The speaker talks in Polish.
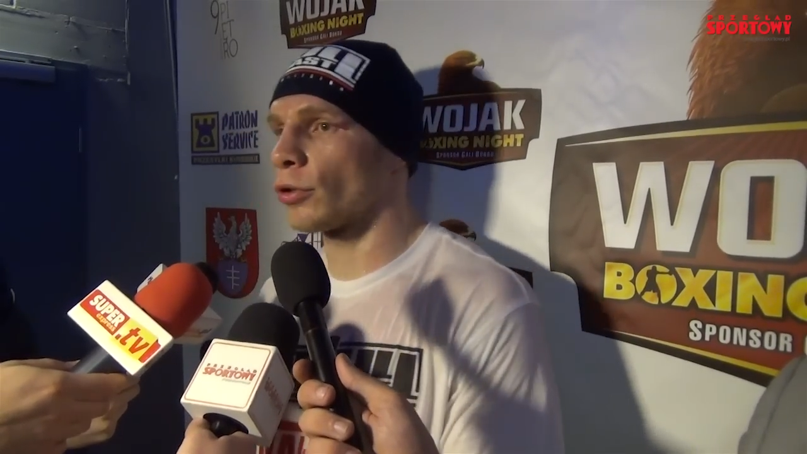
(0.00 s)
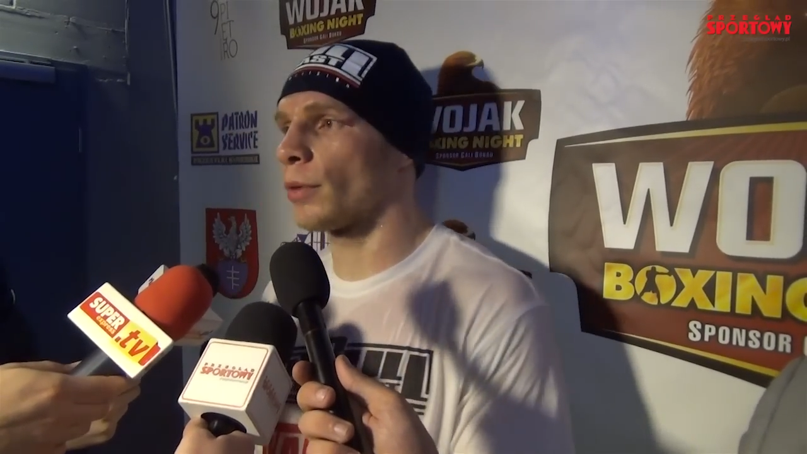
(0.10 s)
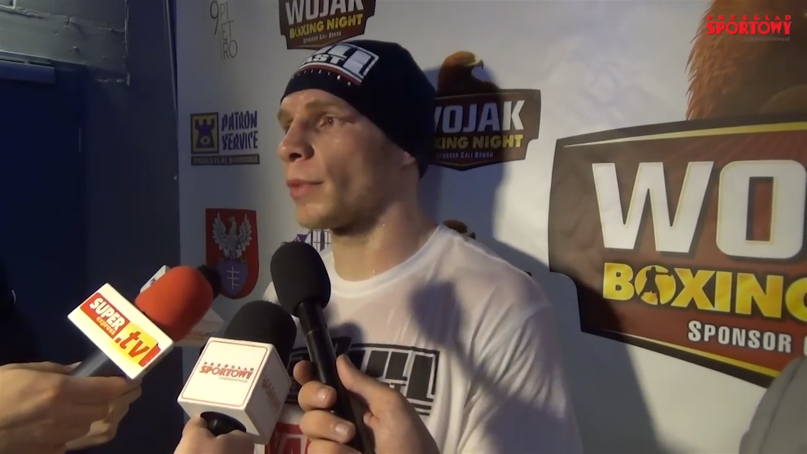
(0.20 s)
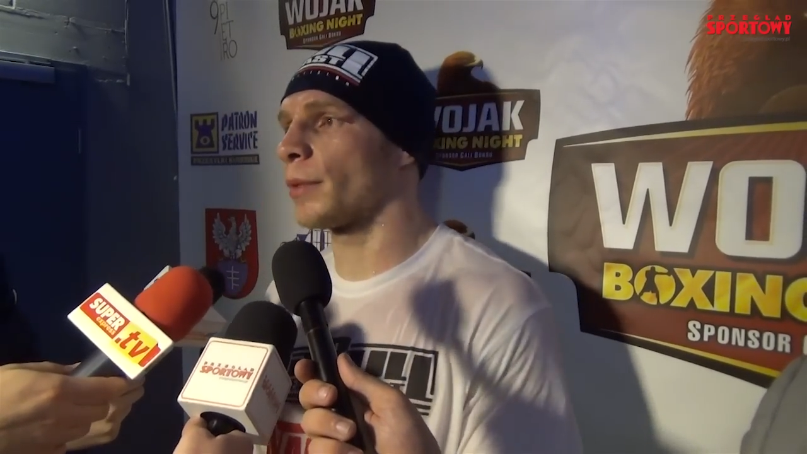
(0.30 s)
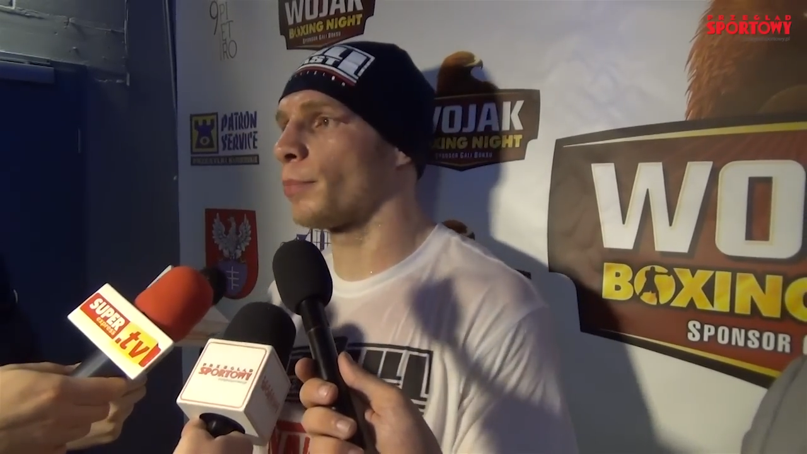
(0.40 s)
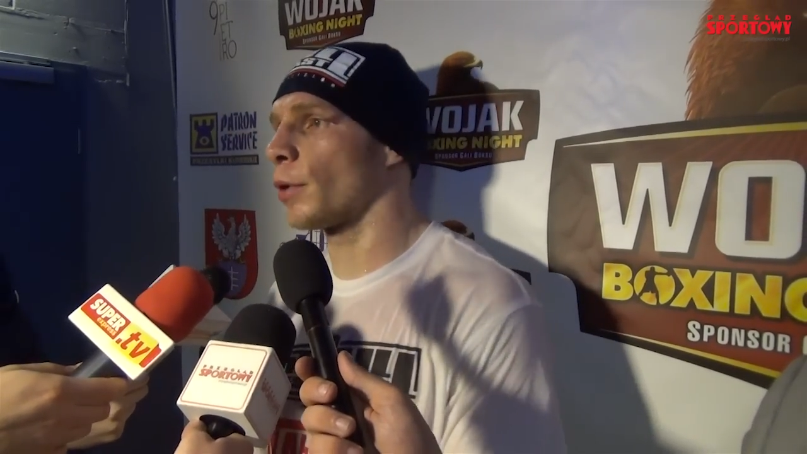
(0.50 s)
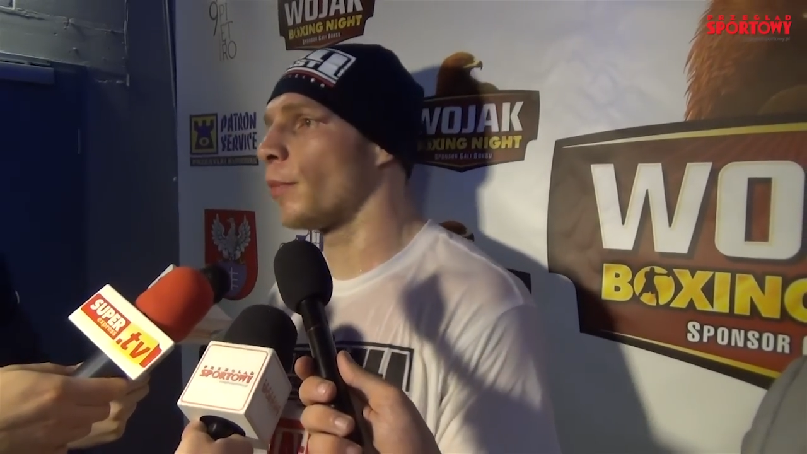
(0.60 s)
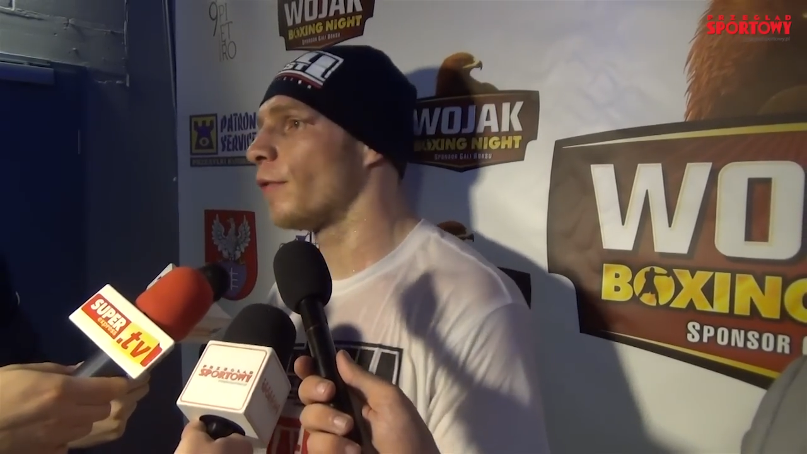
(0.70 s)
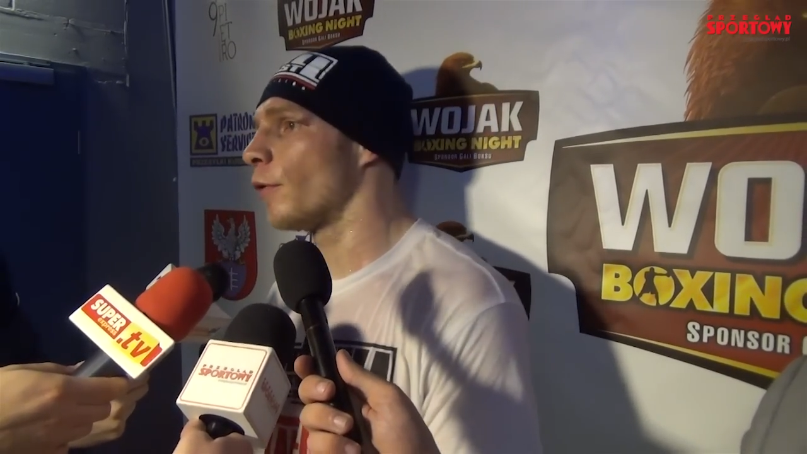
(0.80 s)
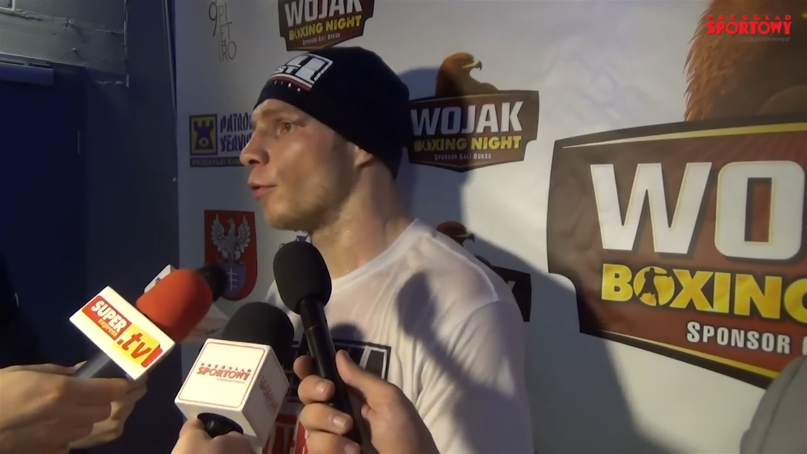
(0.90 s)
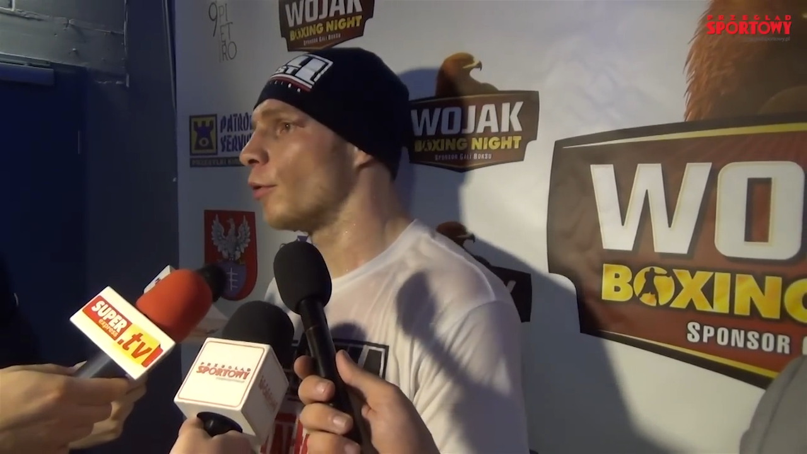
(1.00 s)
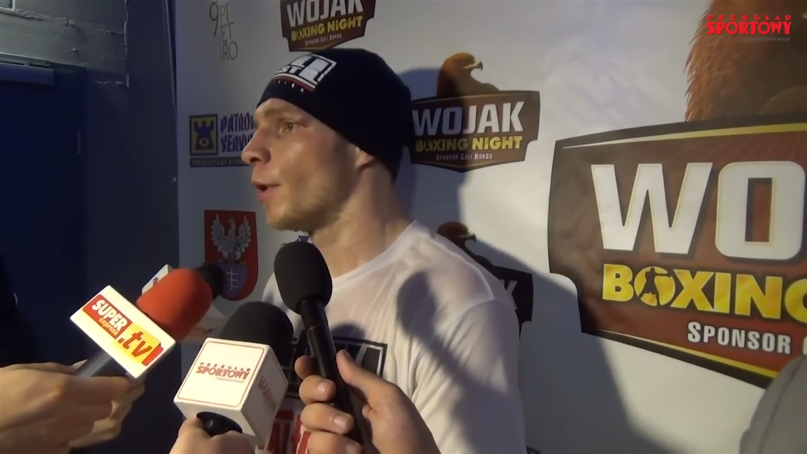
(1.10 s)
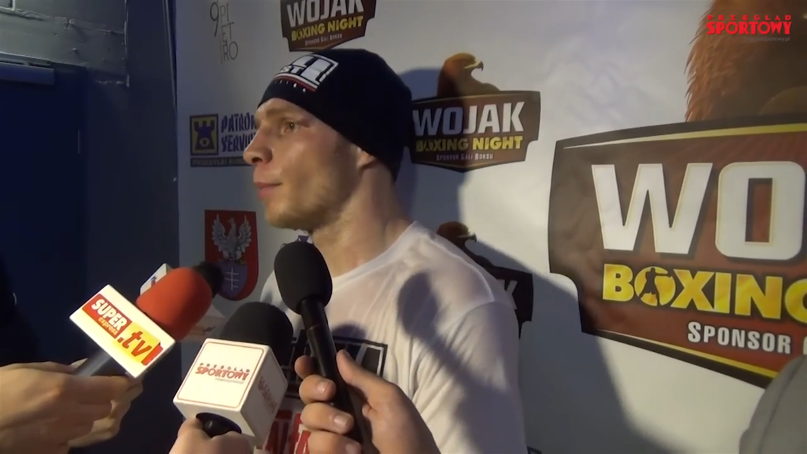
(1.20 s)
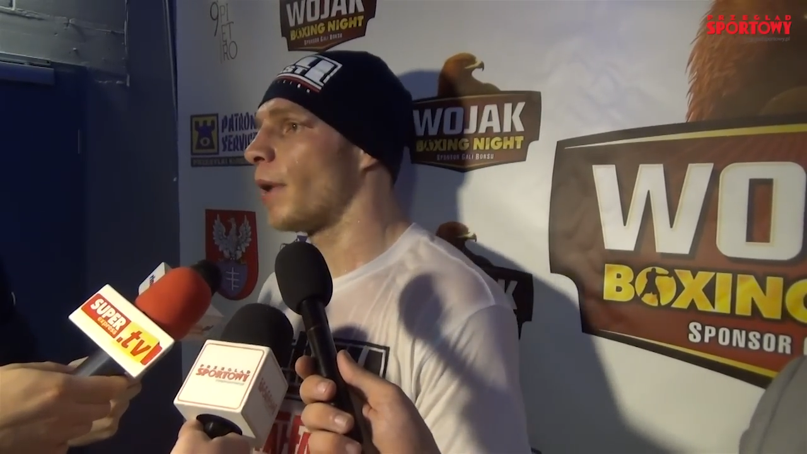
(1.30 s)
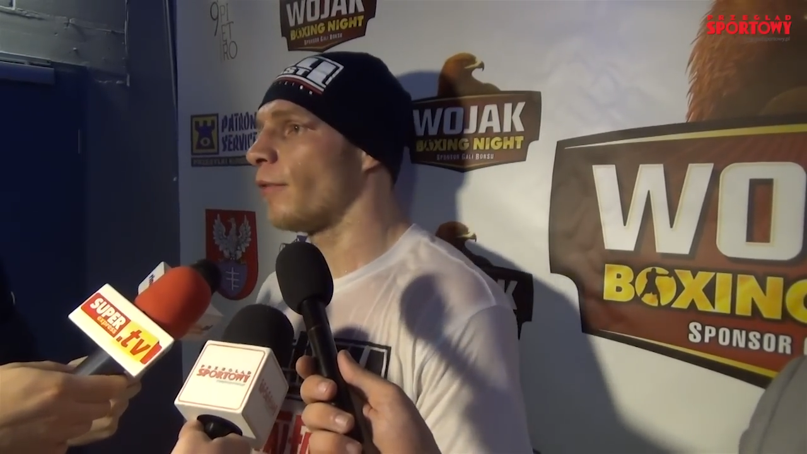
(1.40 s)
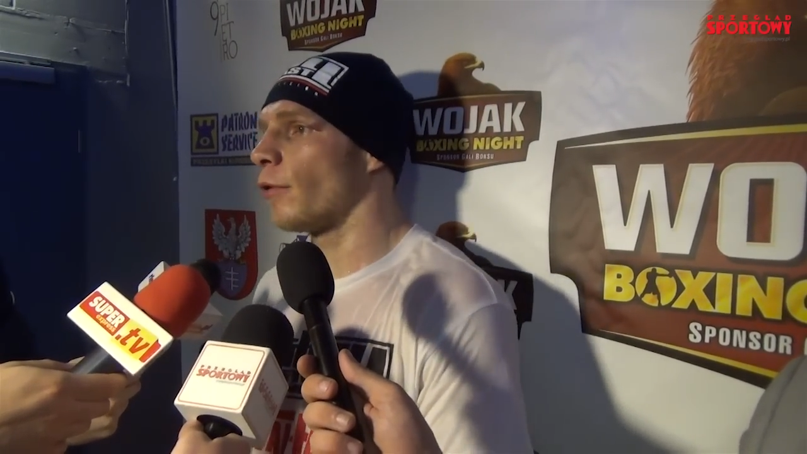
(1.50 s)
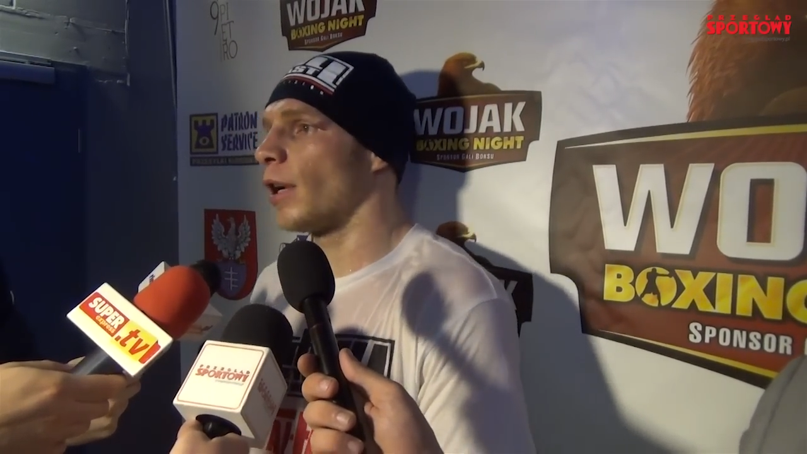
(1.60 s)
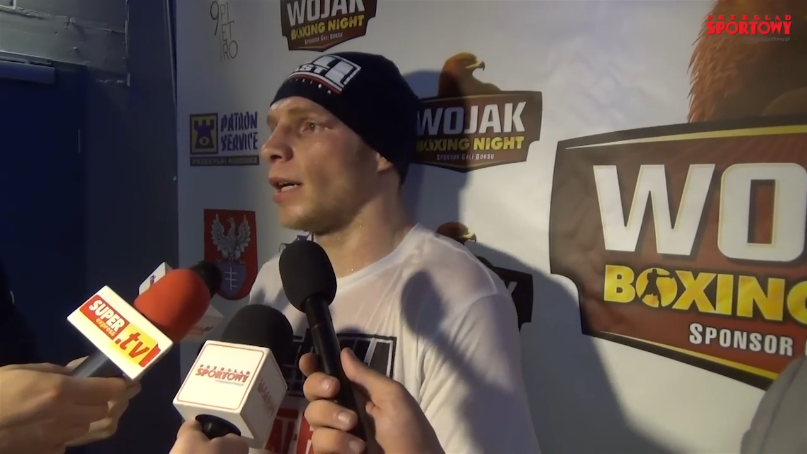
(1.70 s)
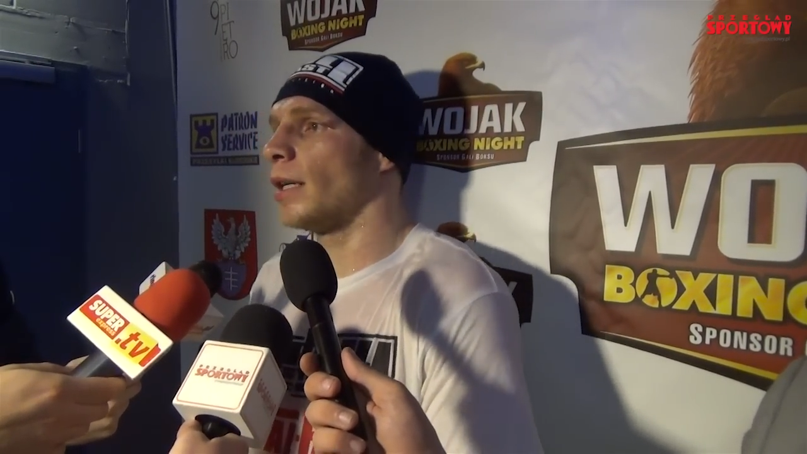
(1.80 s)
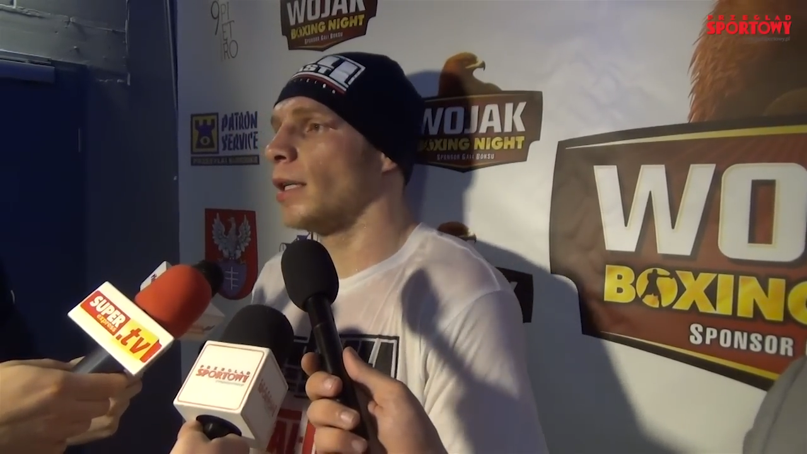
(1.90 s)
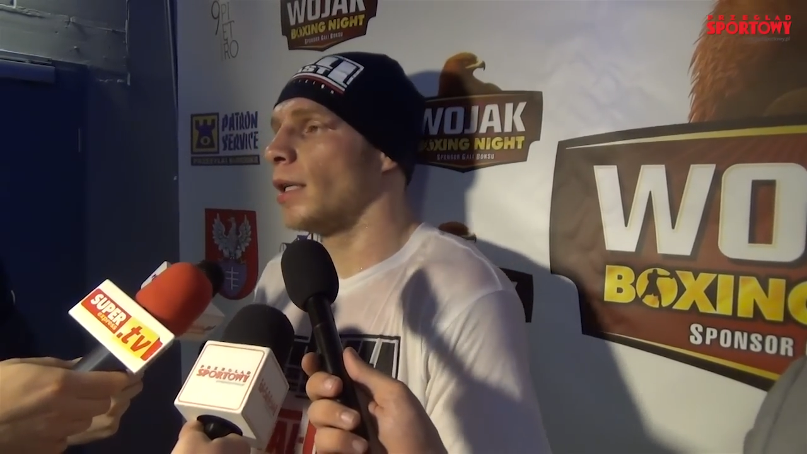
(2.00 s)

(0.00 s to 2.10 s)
Tomek promował Pawła